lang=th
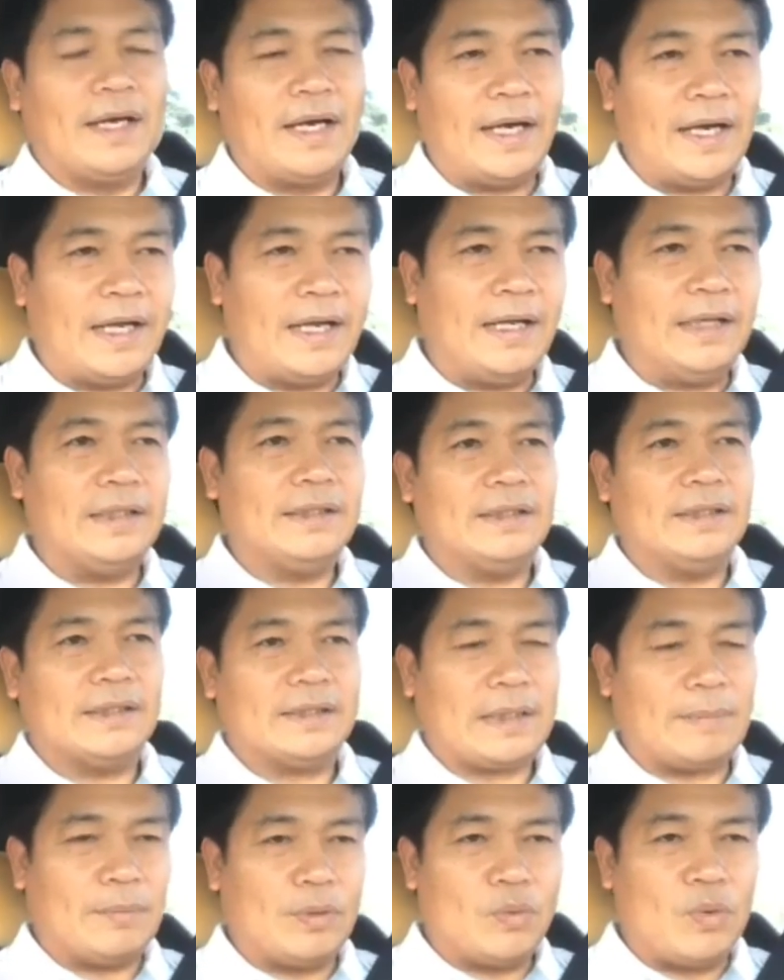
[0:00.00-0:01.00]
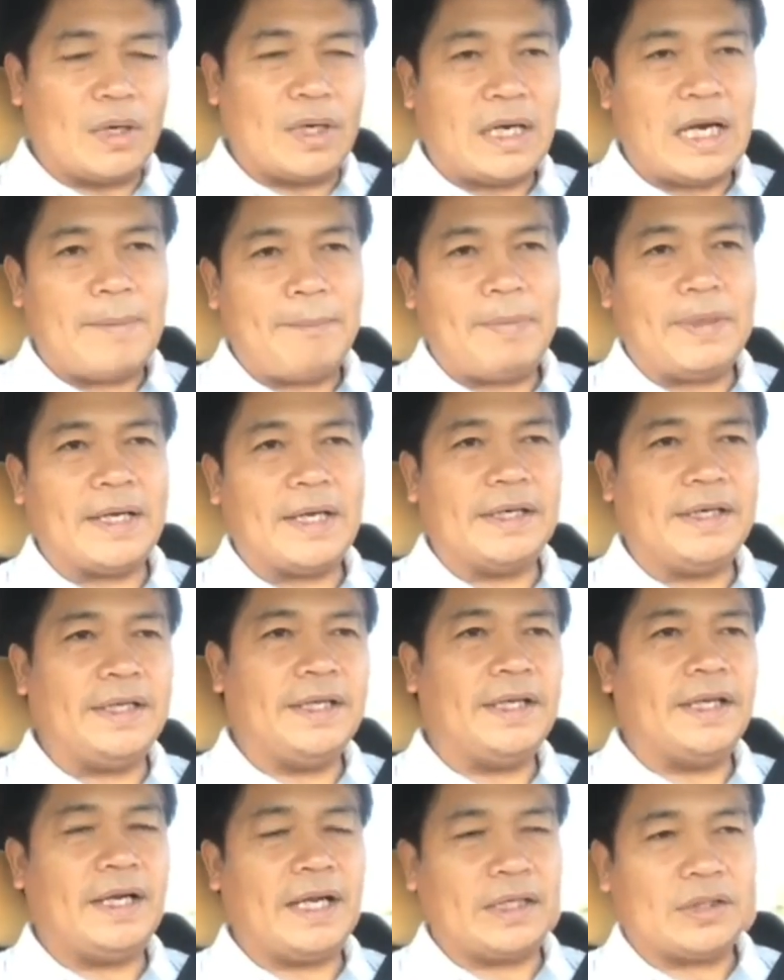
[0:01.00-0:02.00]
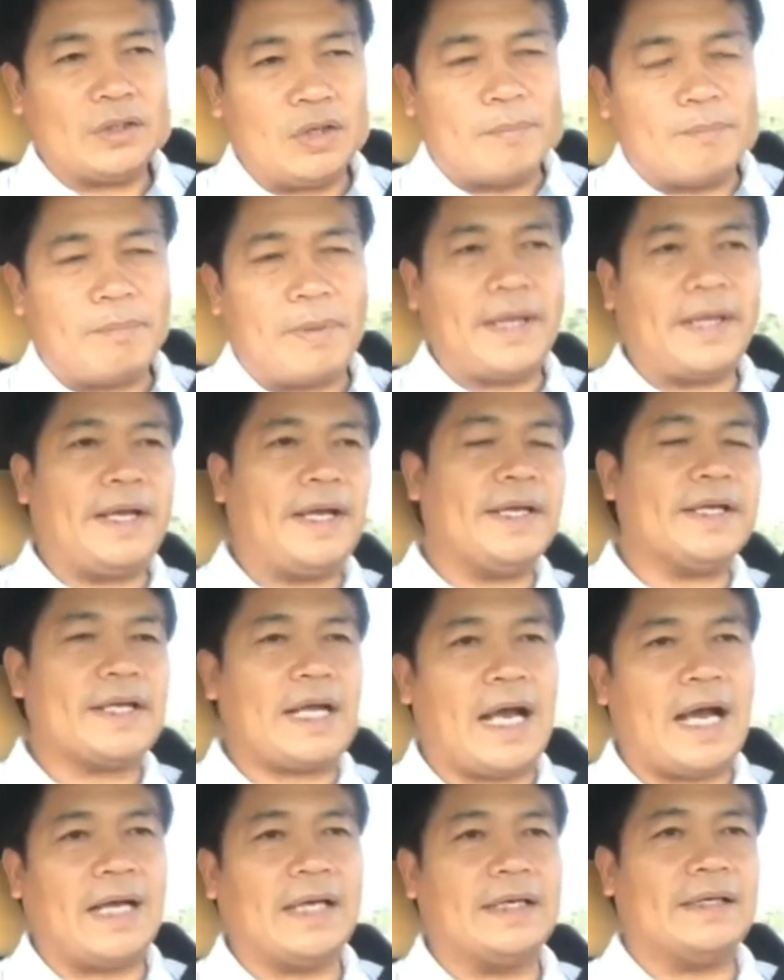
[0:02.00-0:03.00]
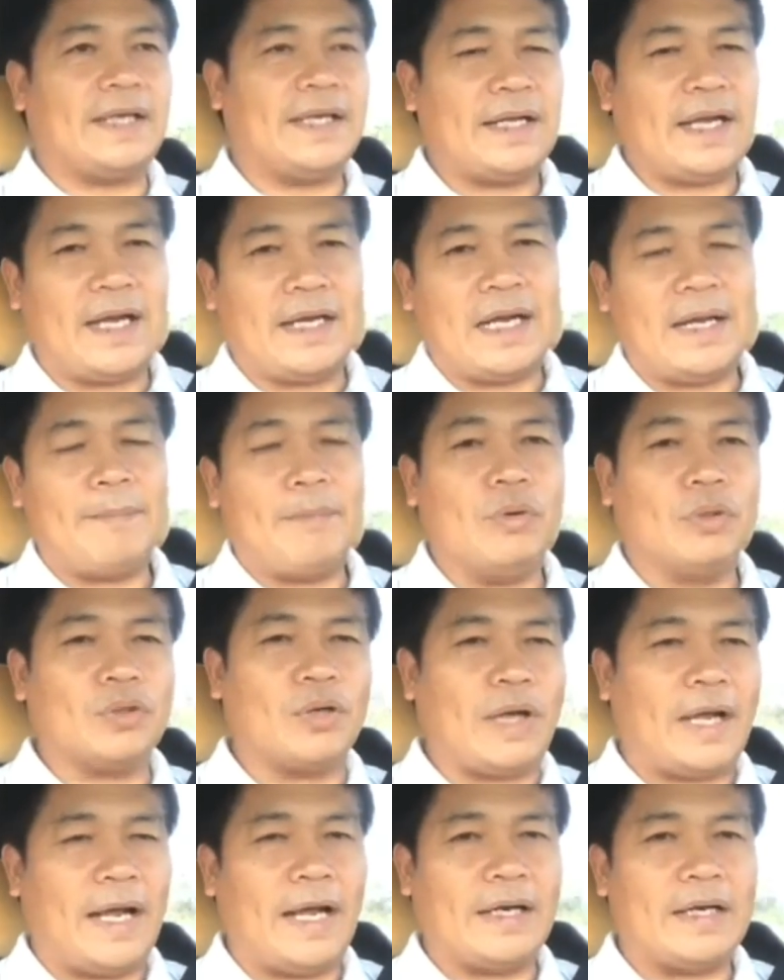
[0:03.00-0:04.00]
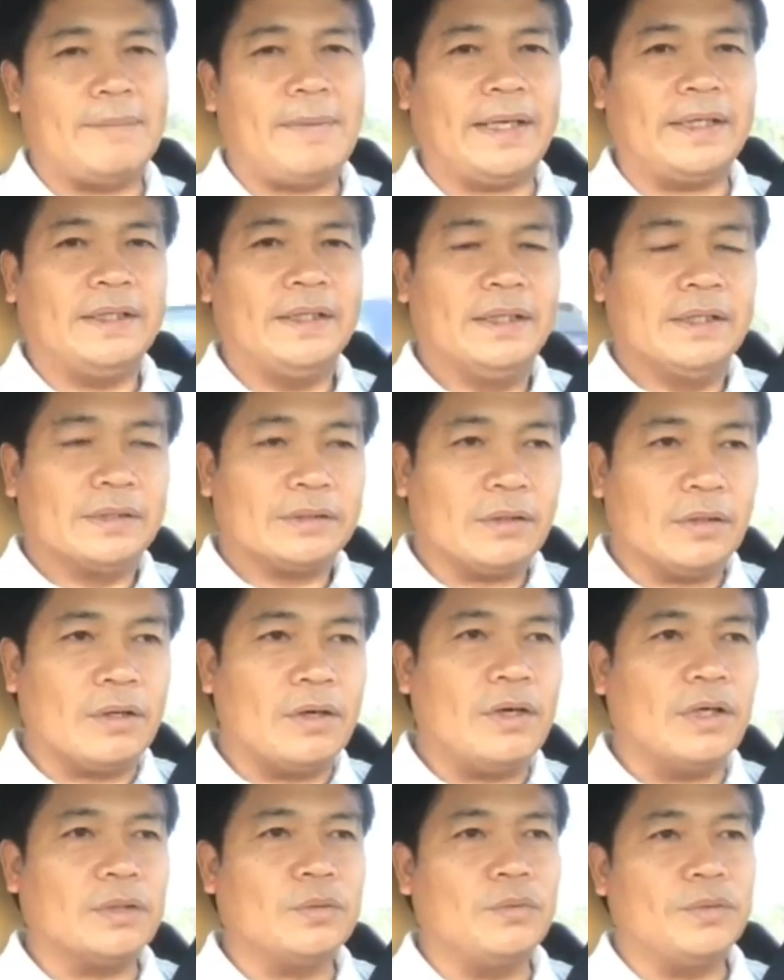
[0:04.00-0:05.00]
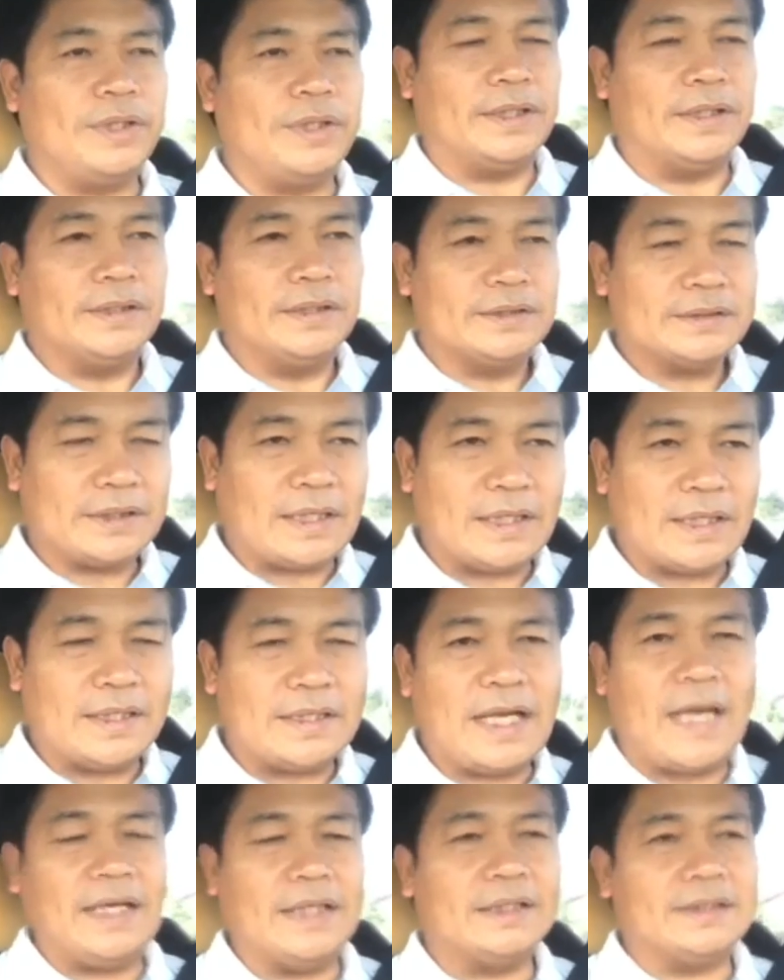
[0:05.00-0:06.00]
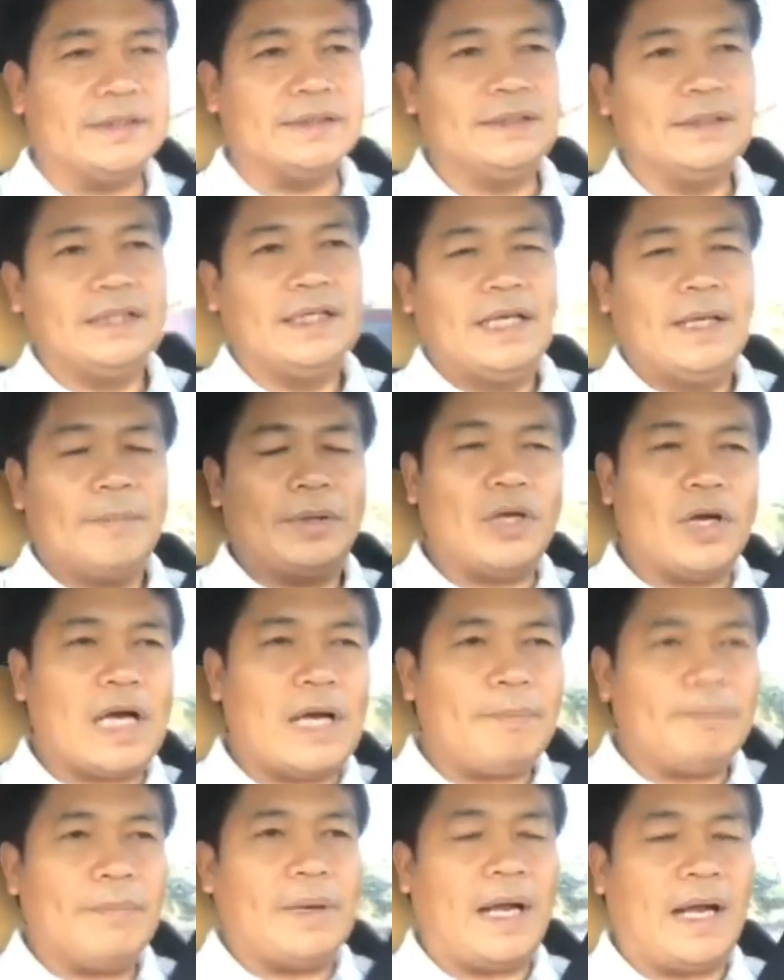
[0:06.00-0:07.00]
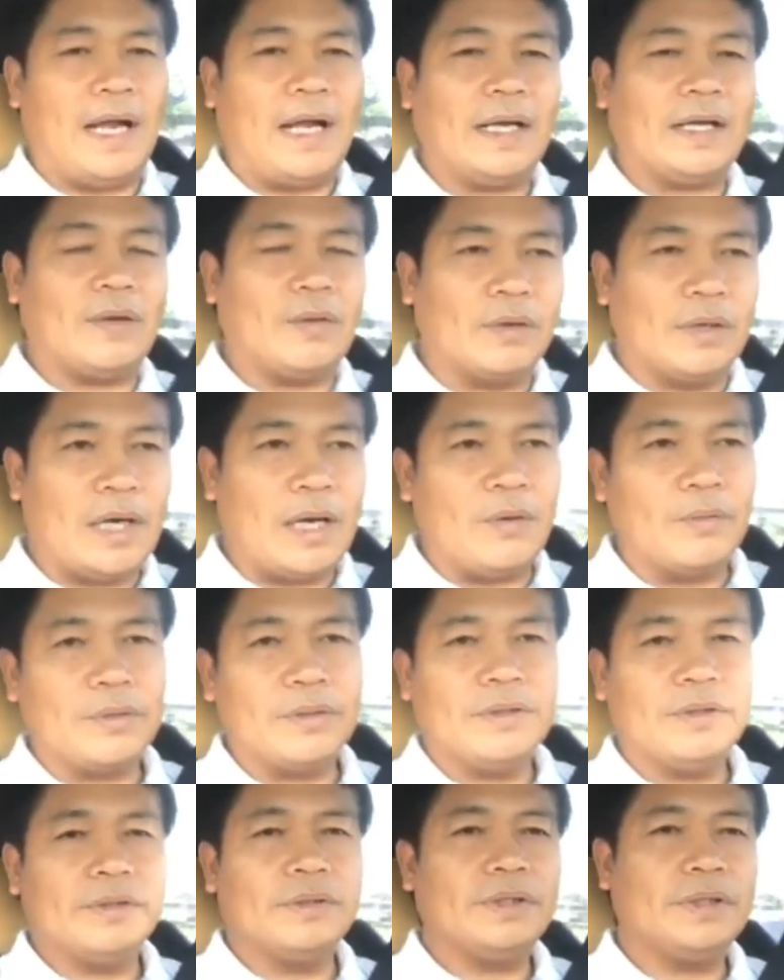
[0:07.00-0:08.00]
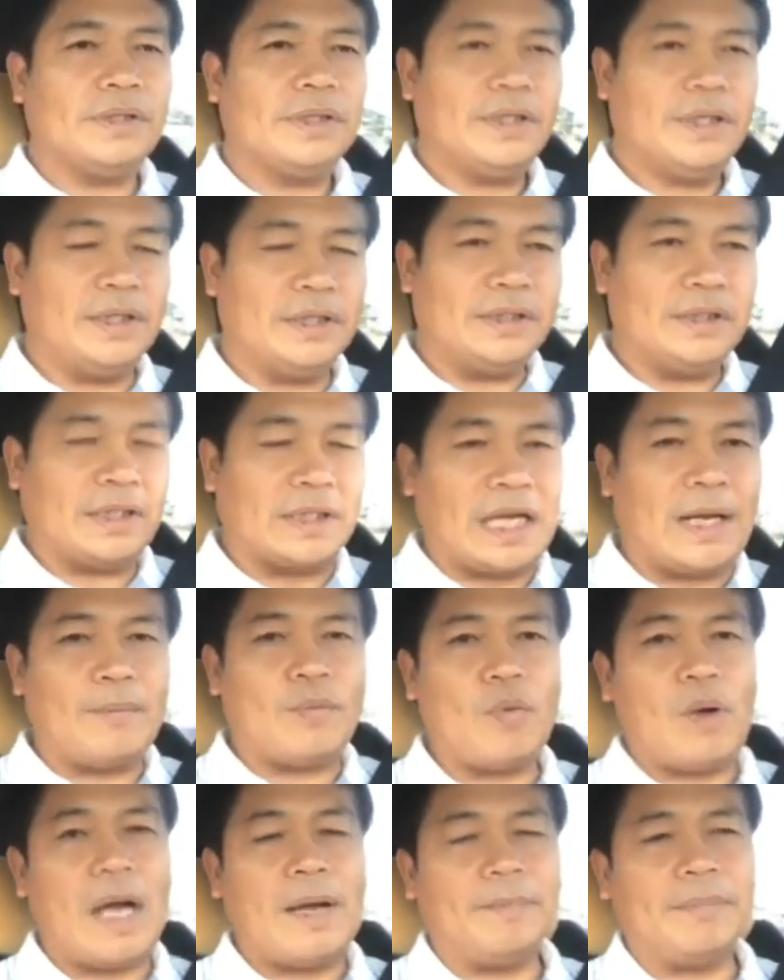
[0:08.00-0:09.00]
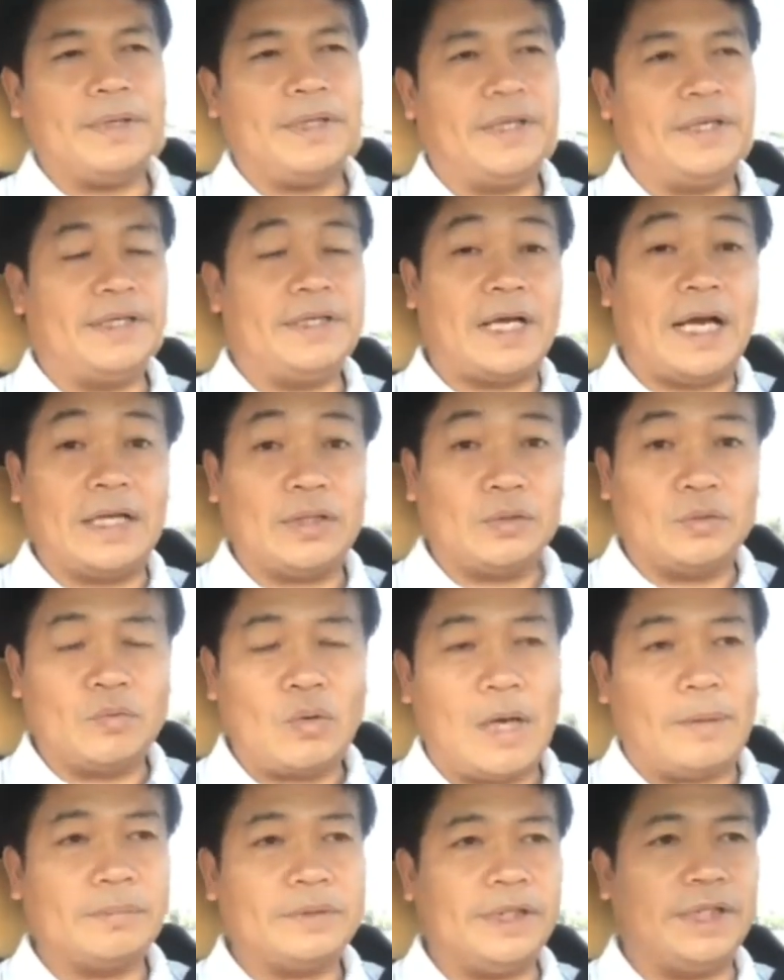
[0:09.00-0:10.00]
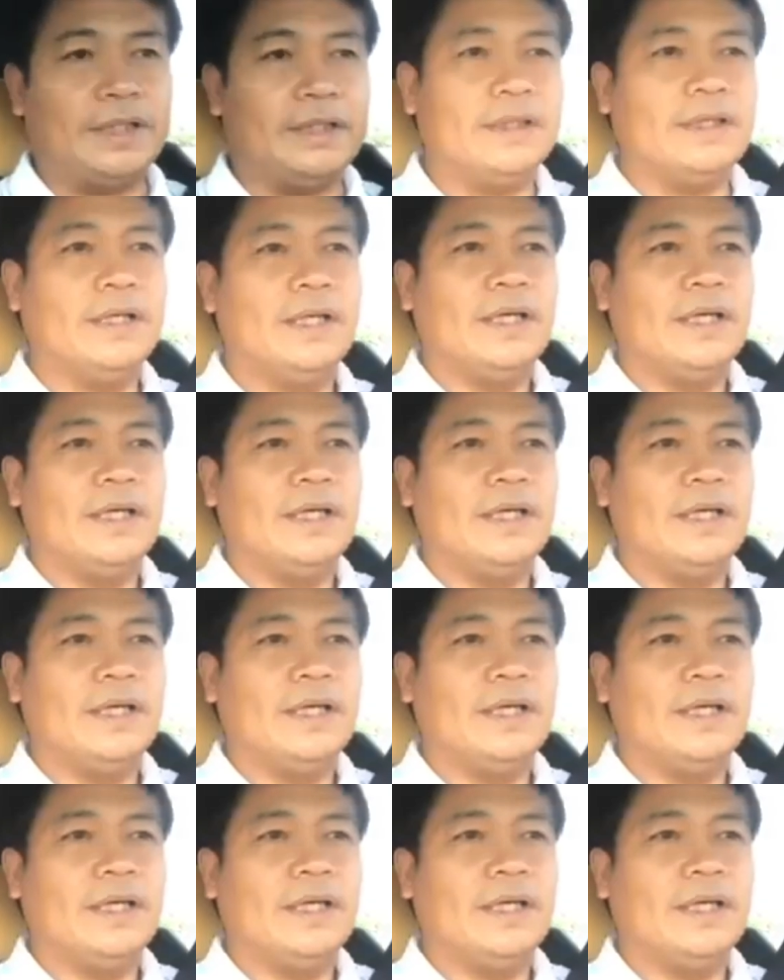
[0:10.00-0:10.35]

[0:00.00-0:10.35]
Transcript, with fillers: และตำรวจรับเป็นคดีและต้องไปให้การในฐานะผู้ต้องหาหรือไม่ต้องรอดูกสักระยะหนึ่งพี่น้องครับหากคนเราคิดจะทำความดีอย่าจนความคิด